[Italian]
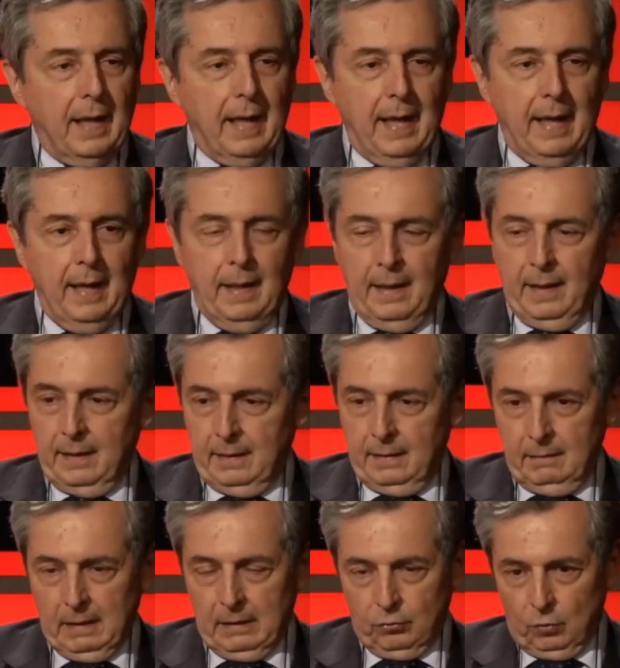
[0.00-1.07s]
è,
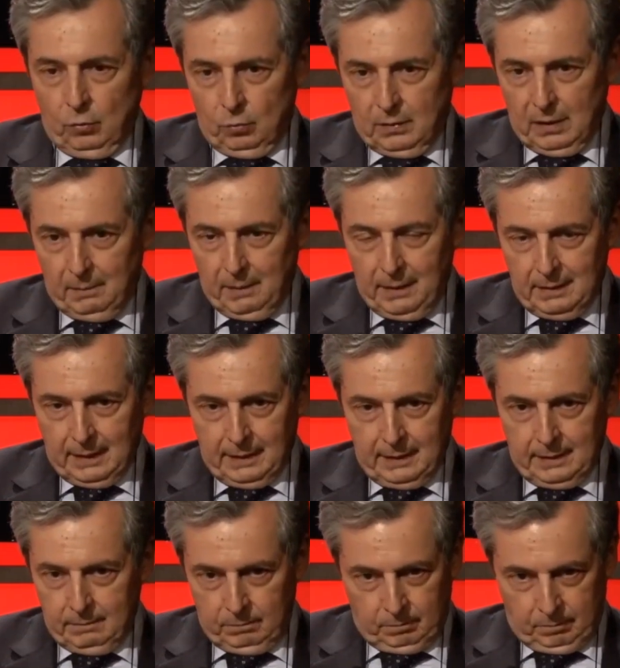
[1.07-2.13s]
è assolutamente
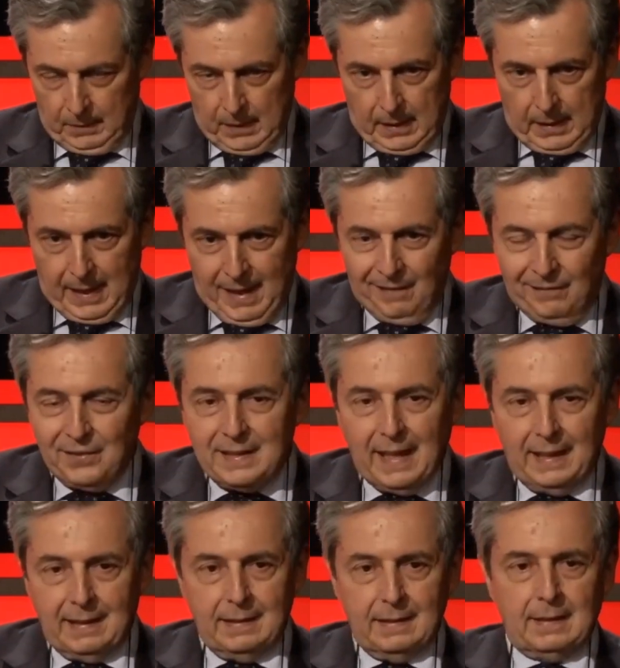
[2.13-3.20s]

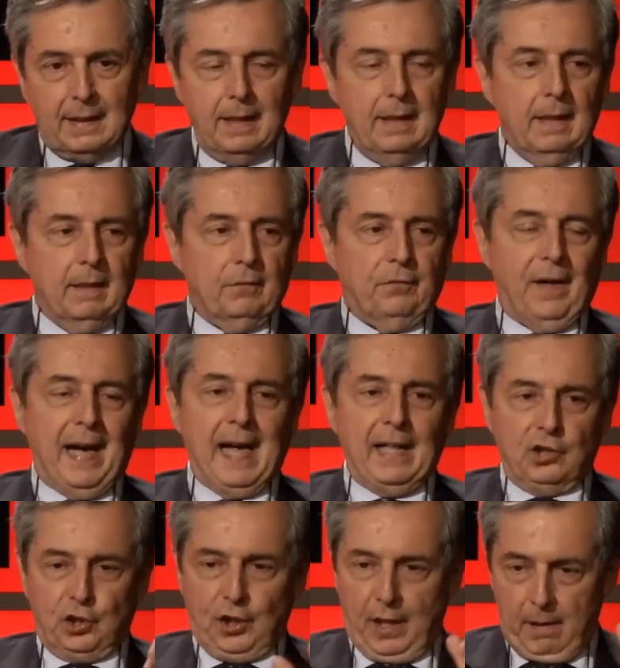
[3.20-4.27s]
evidente,
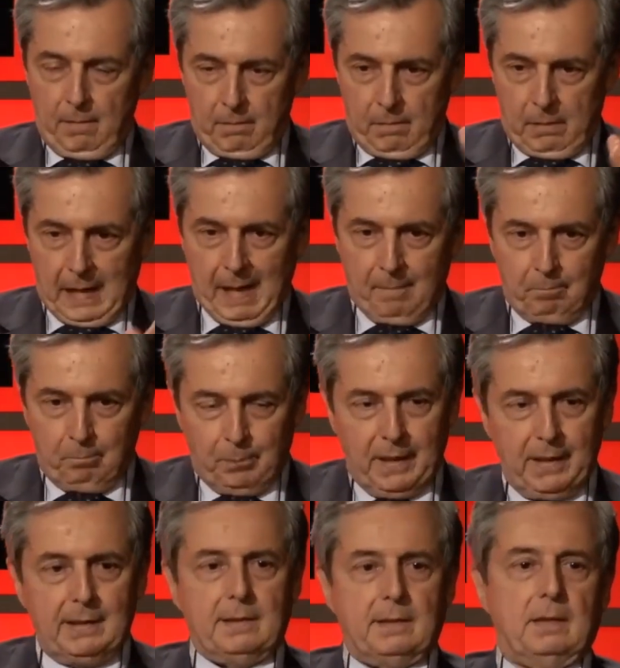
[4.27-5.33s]
fasce
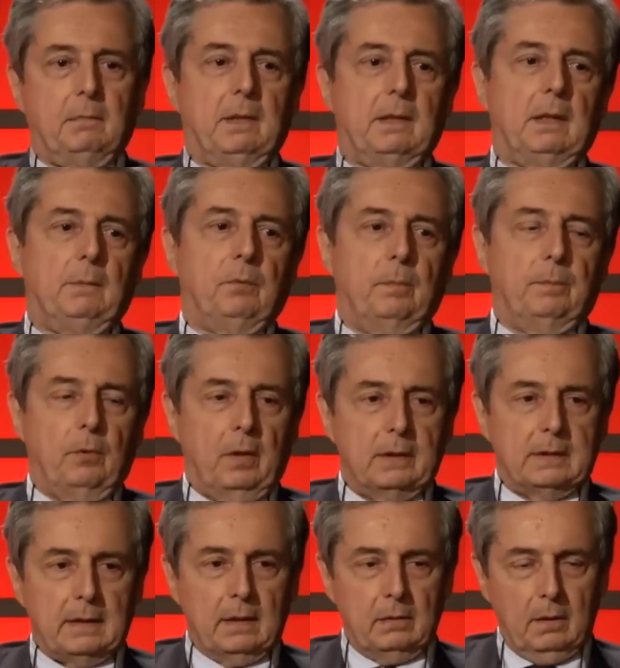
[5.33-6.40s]
amplissime di
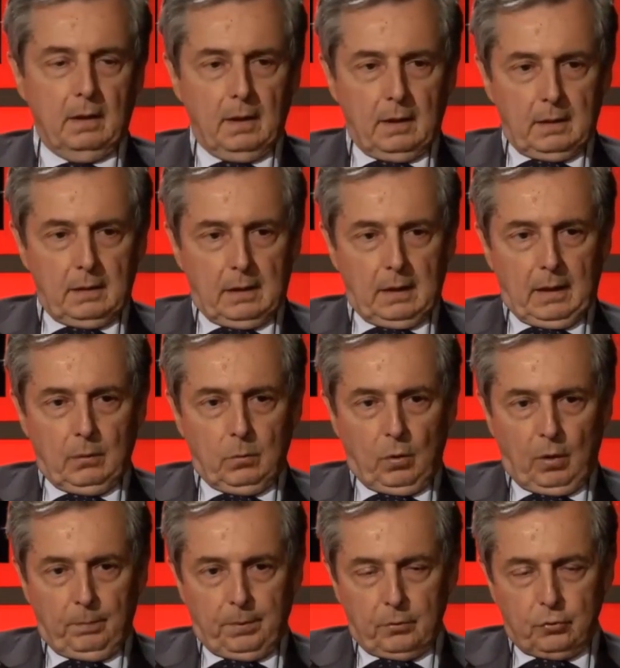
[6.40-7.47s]
popolazioni
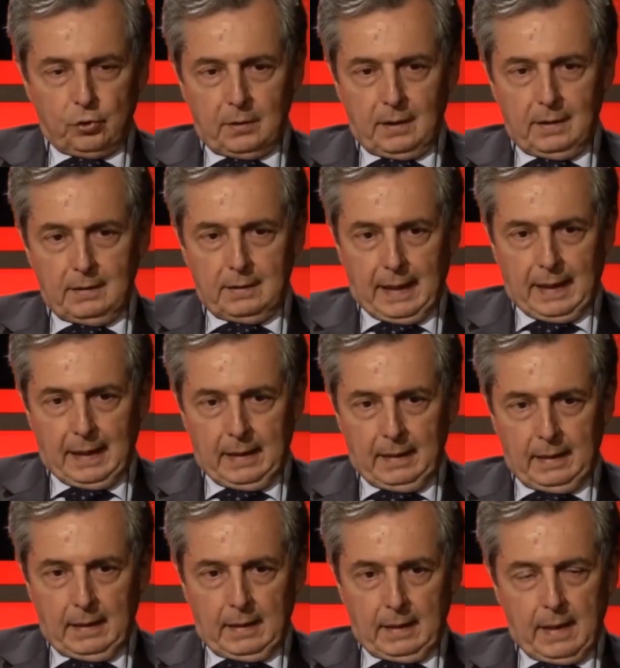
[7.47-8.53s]
dell'Europa
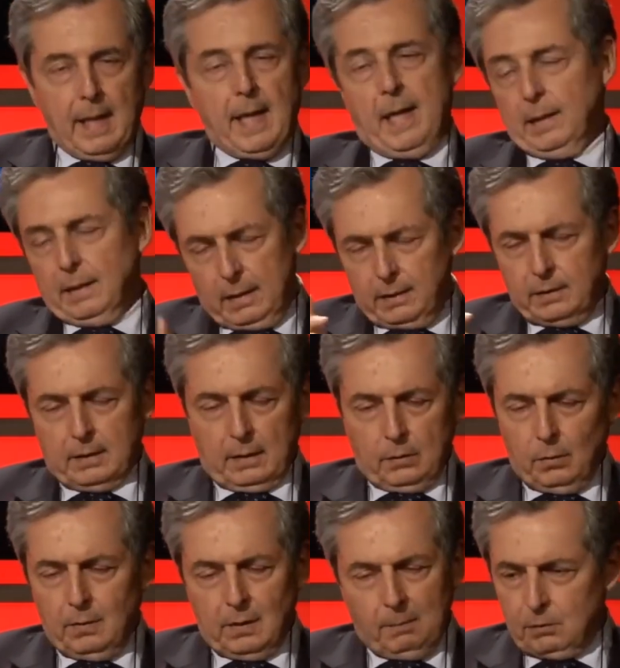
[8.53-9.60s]
occidentale e degli
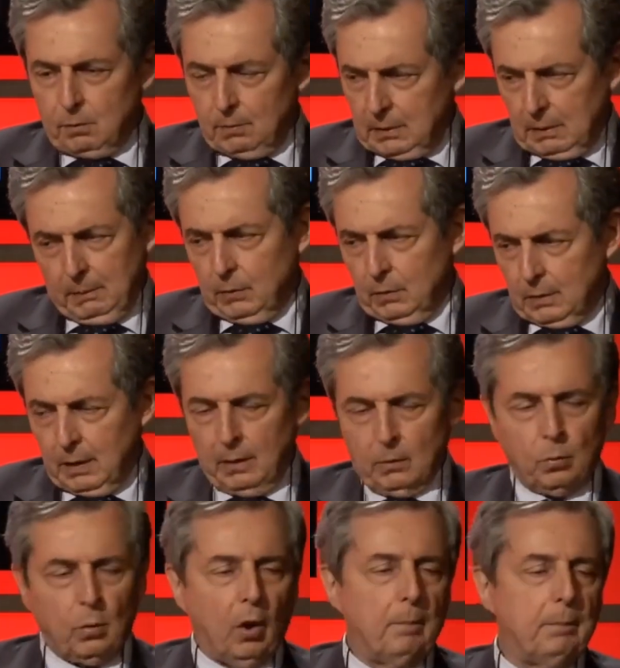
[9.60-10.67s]
Stati Uniti, ma insomma stiamo parlando
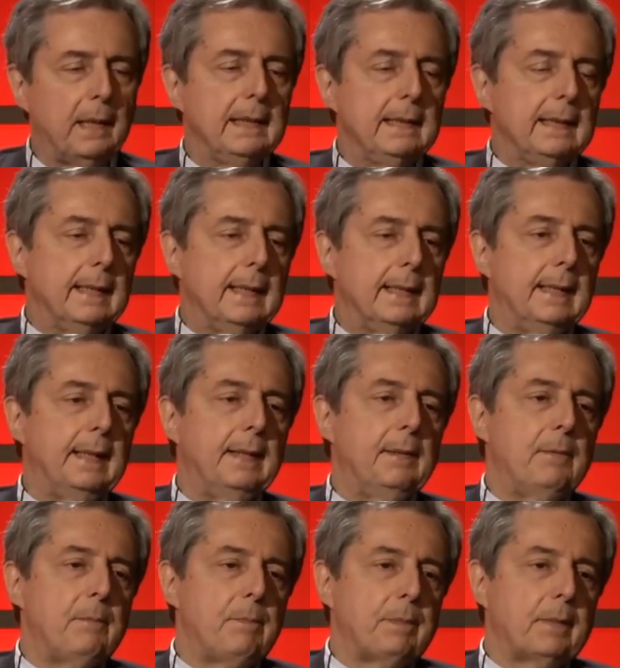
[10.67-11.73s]
dell'Europa,
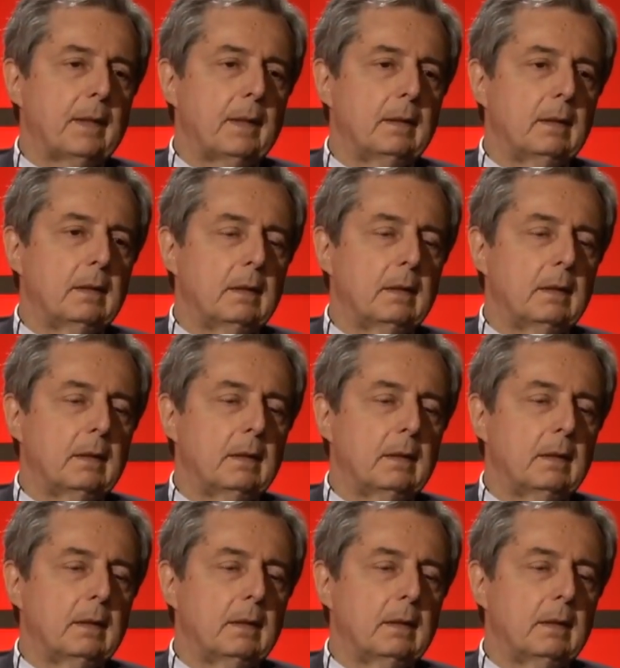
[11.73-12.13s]
ehm,